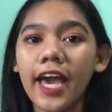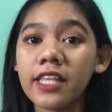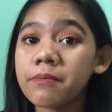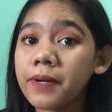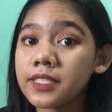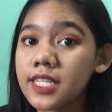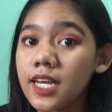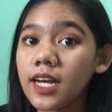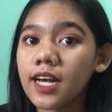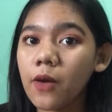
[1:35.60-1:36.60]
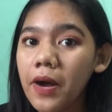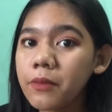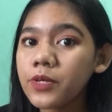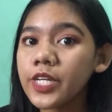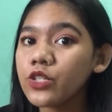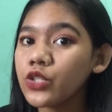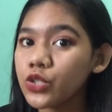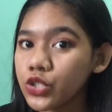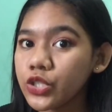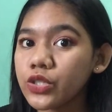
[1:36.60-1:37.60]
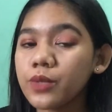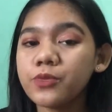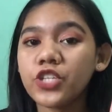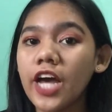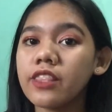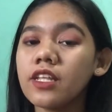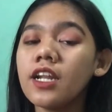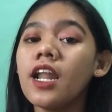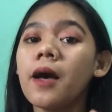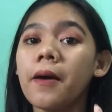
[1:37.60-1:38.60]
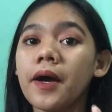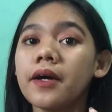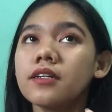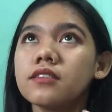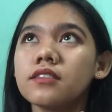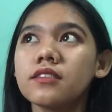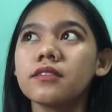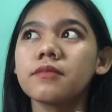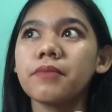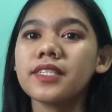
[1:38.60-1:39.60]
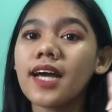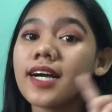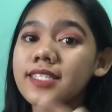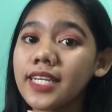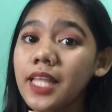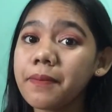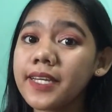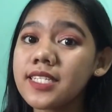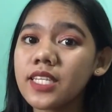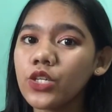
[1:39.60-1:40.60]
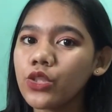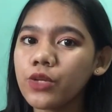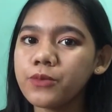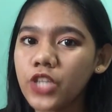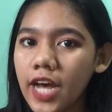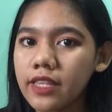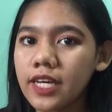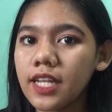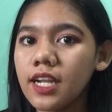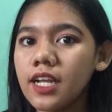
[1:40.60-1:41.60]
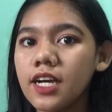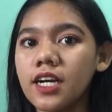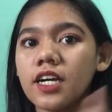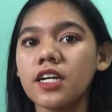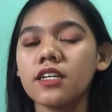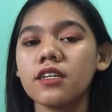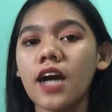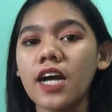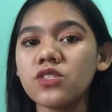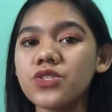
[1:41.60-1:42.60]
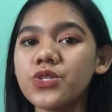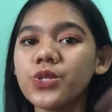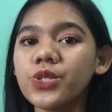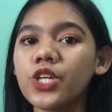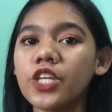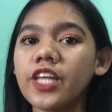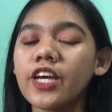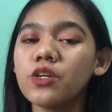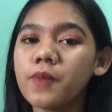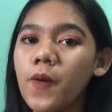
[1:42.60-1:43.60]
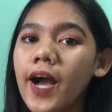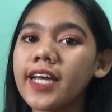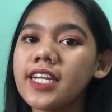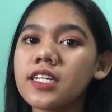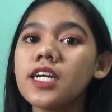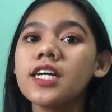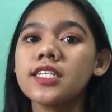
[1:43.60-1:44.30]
And pag nagawa mo na yung YouTube channel, pag nakasign up ka na sa YouTube channel, ang susunod doon ay gumawa ka ng